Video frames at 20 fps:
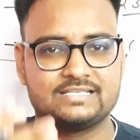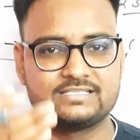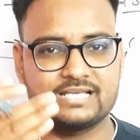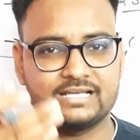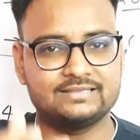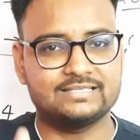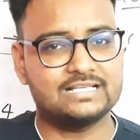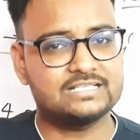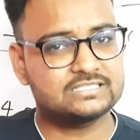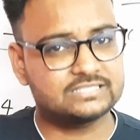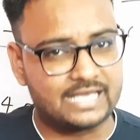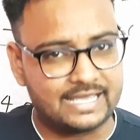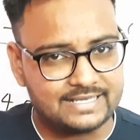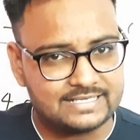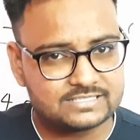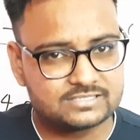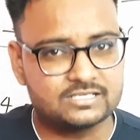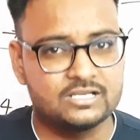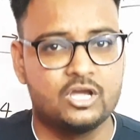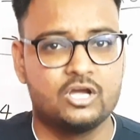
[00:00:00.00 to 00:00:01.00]
जनरल
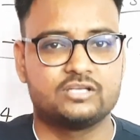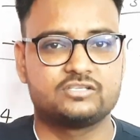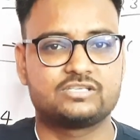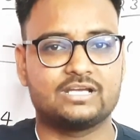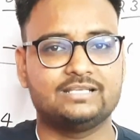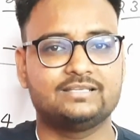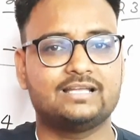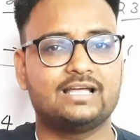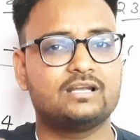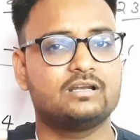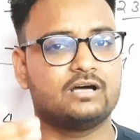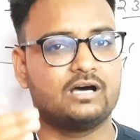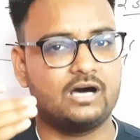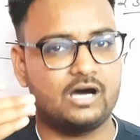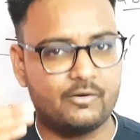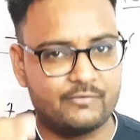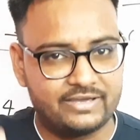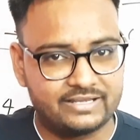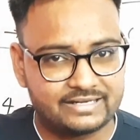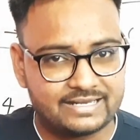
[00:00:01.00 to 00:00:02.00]
साइंस जनरल
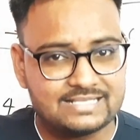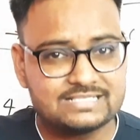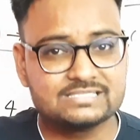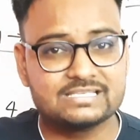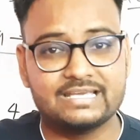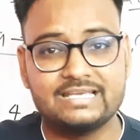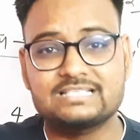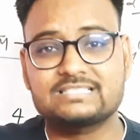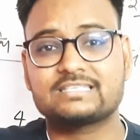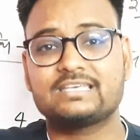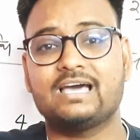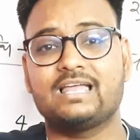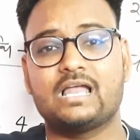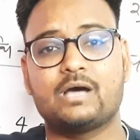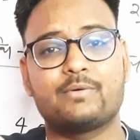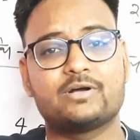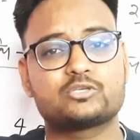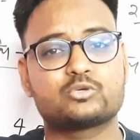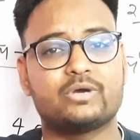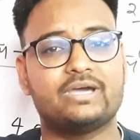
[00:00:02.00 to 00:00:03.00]
अवेयरनेस इसके
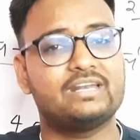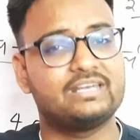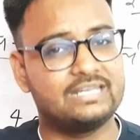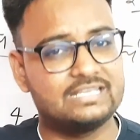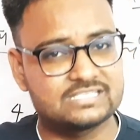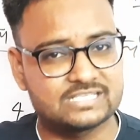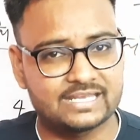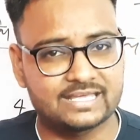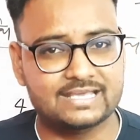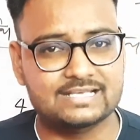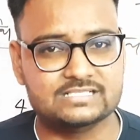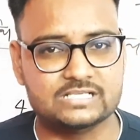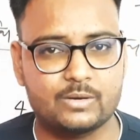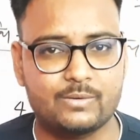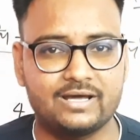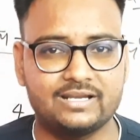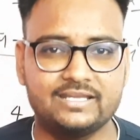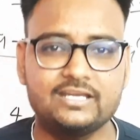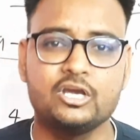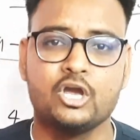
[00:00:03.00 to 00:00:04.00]
अलावा जो है रीजनिंग के
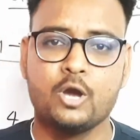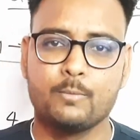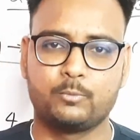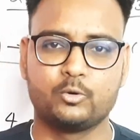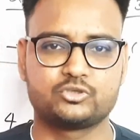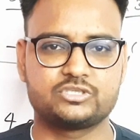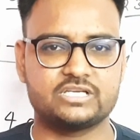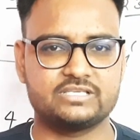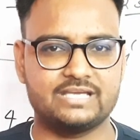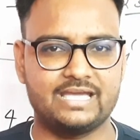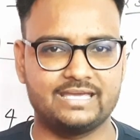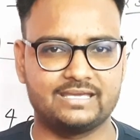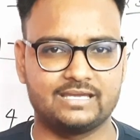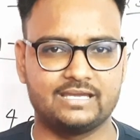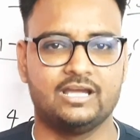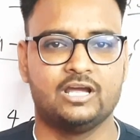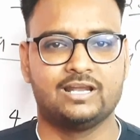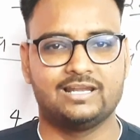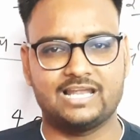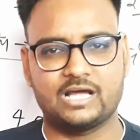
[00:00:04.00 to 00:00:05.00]
सवाल ही पूछे
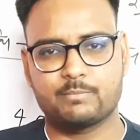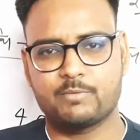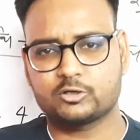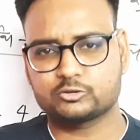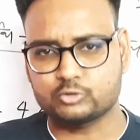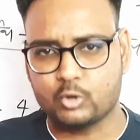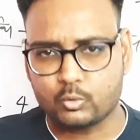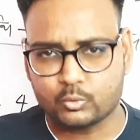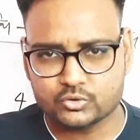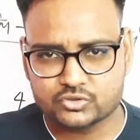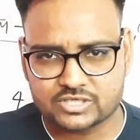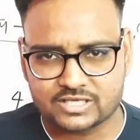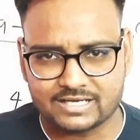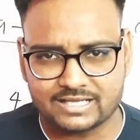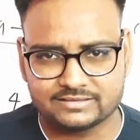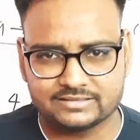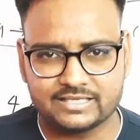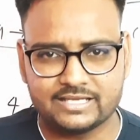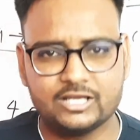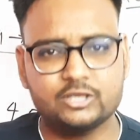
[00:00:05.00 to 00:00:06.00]
जाएंगे लगभग सौ क्वेश्चन
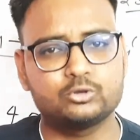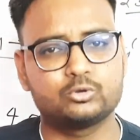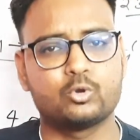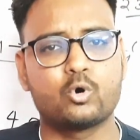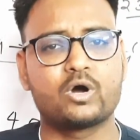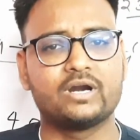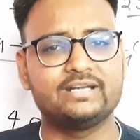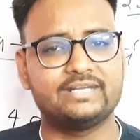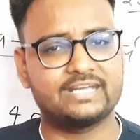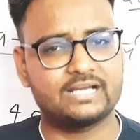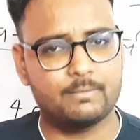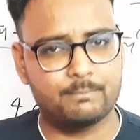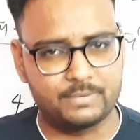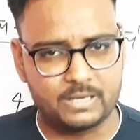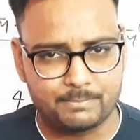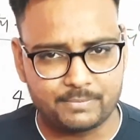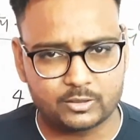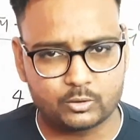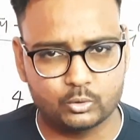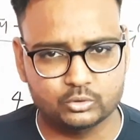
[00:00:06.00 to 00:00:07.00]
आते हैं दो घंटे का
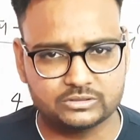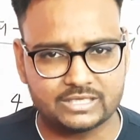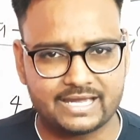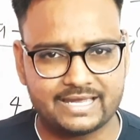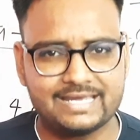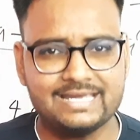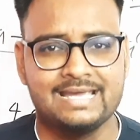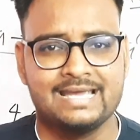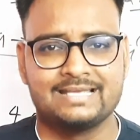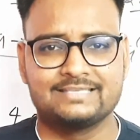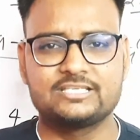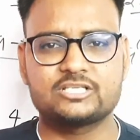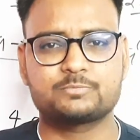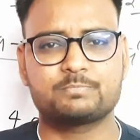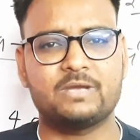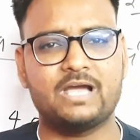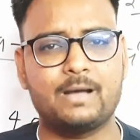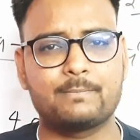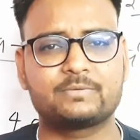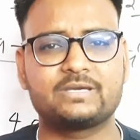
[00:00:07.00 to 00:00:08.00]
पेपर होता है
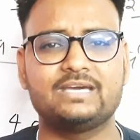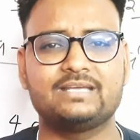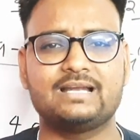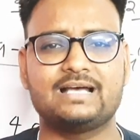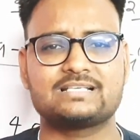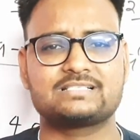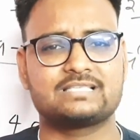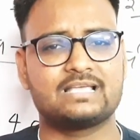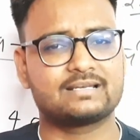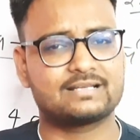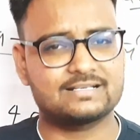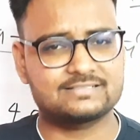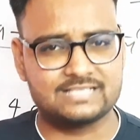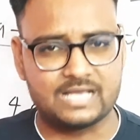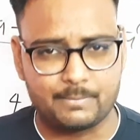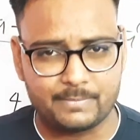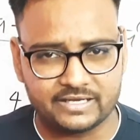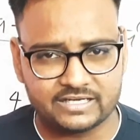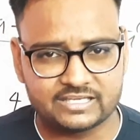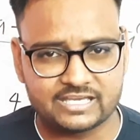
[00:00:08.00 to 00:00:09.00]
जिसमें आपके राजस्थान का
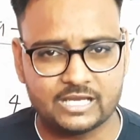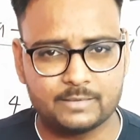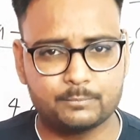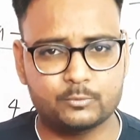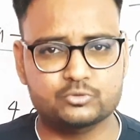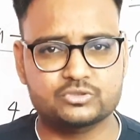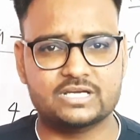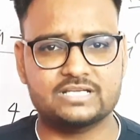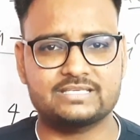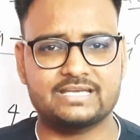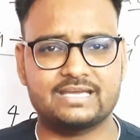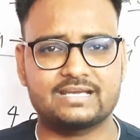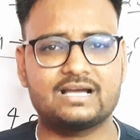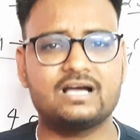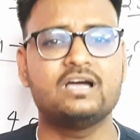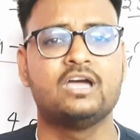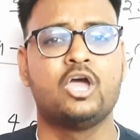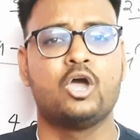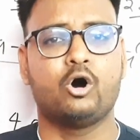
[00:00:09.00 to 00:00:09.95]
सामान्य ज्ञान पूछा जाएगा